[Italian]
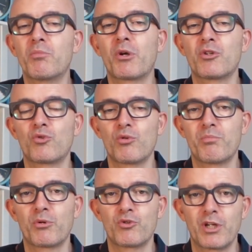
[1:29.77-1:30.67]
però è solo
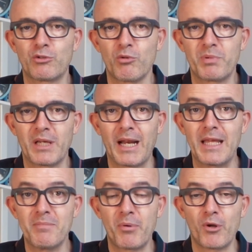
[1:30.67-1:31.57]
un progetto per
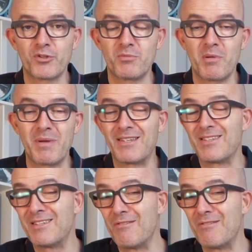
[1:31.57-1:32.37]
i prossimi mesi.